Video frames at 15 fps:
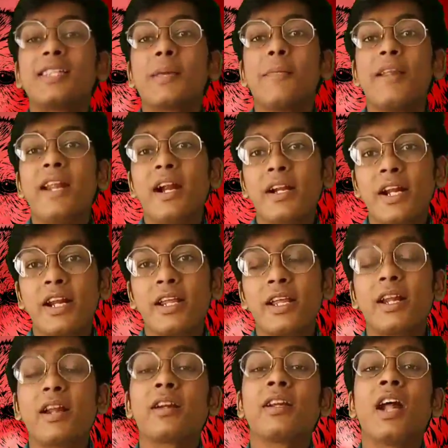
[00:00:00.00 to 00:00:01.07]
इसे बिना ट्रेनिंग
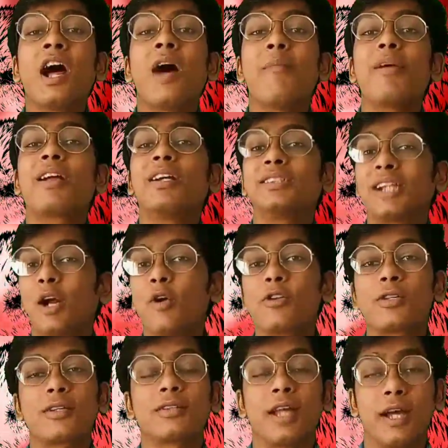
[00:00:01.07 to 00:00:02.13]
के रखना हमें खतरा हो
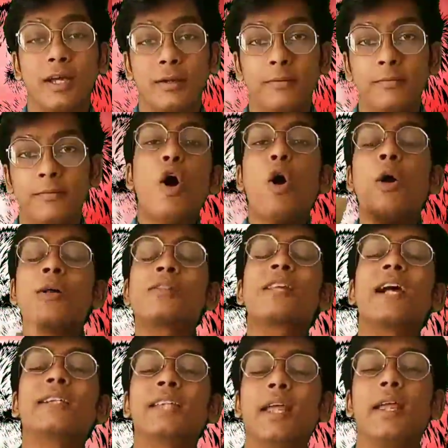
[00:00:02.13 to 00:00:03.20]
सकता है और
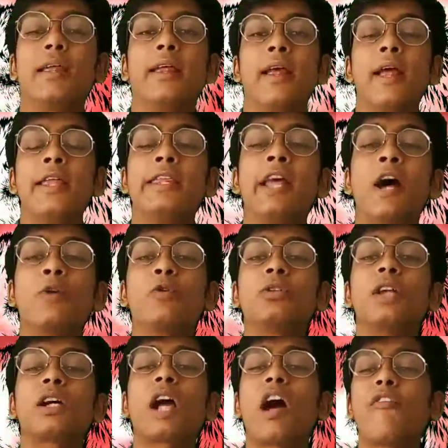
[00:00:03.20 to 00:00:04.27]
साथ ही यह
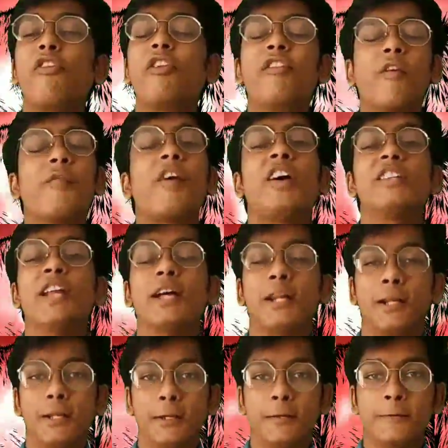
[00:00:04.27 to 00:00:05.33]
कुत्ता काफ़ी वफादार
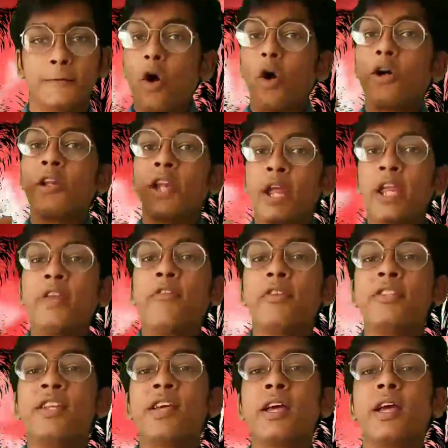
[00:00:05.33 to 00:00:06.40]
है और यही
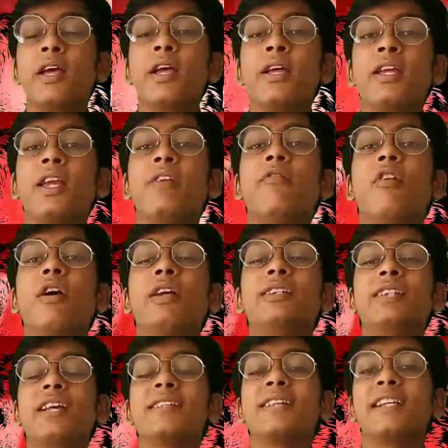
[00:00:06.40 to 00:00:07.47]
वजह है कि वह
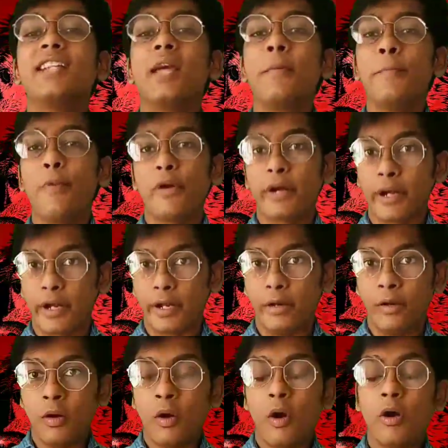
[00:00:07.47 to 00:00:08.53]
इतना ज़्यादा इम्पोर्टेंट
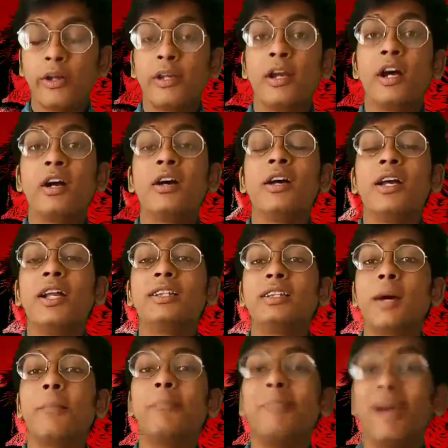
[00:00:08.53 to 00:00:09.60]
है और यह
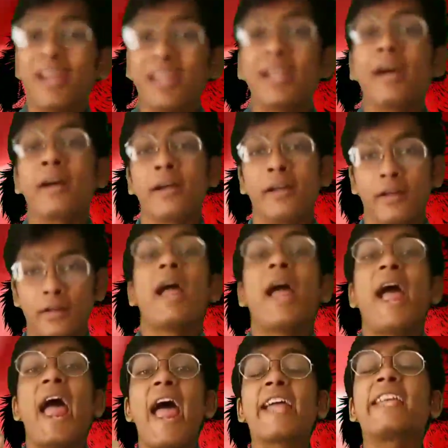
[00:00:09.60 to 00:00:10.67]
इतना महंगा है
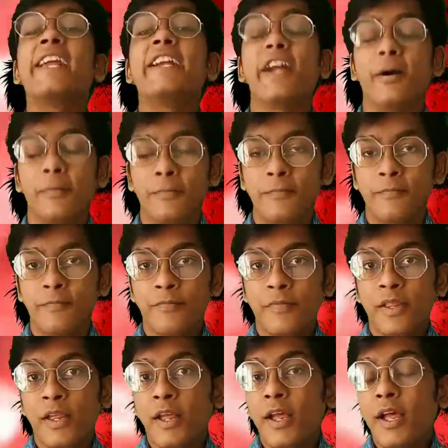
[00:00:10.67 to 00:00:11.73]
एकीटा
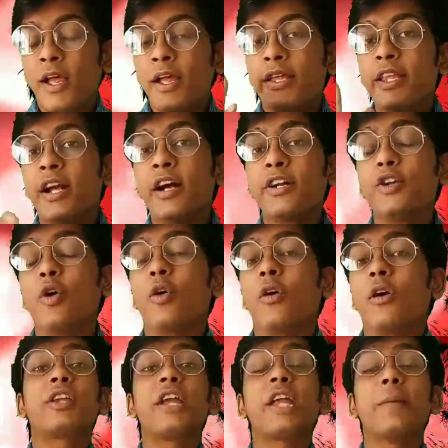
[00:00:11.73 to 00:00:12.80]
यह डॉग
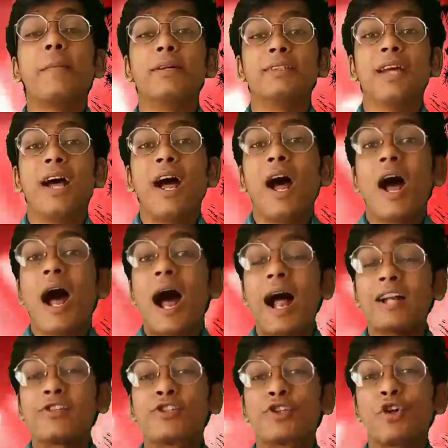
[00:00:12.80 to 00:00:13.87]
की कीमत
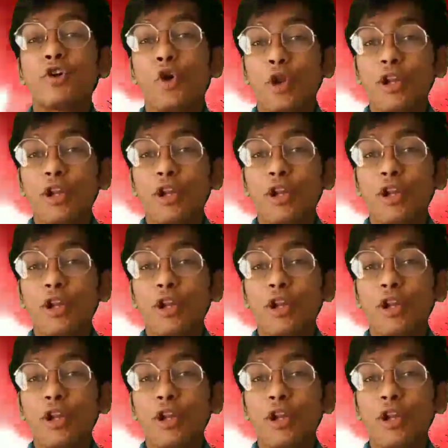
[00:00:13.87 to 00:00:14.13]
800